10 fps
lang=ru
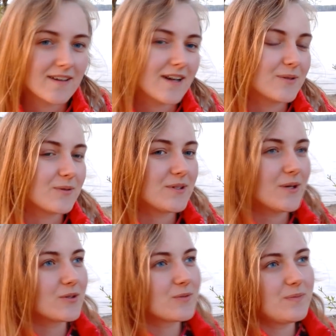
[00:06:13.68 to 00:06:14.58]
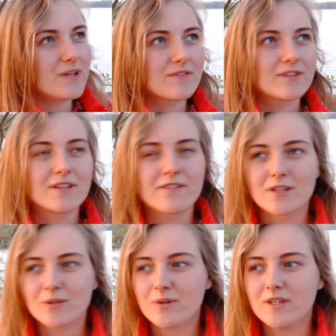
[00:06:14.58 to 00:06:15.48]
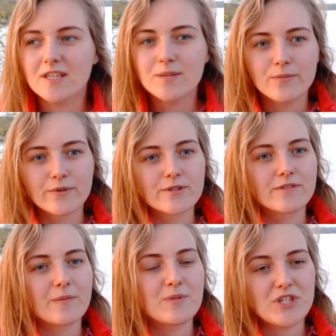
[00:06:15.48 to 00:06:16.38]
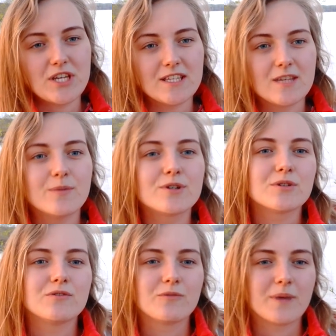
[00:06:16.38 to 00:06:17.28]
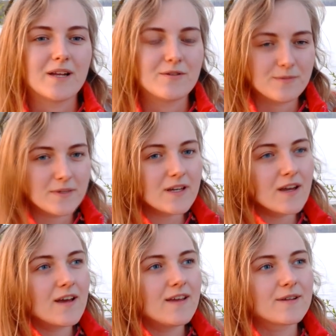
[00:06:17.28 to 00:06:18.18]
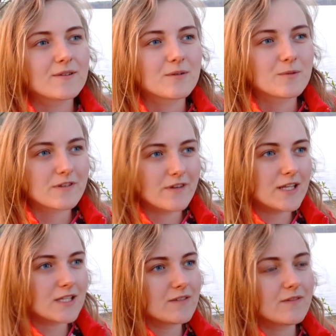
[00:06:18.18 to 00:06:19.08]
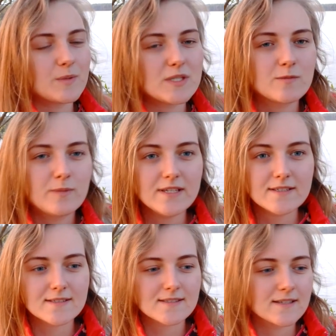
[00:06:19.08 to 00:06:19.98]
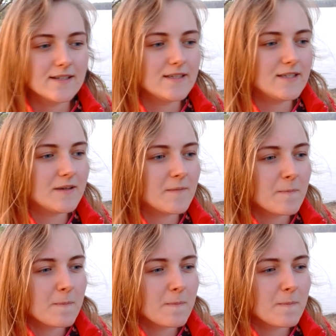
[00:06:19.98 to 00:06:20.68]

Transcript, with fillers: который дает первый, наверное, такой импульс в общении между двумя людьми, и который позволяет им вообще сблизиться и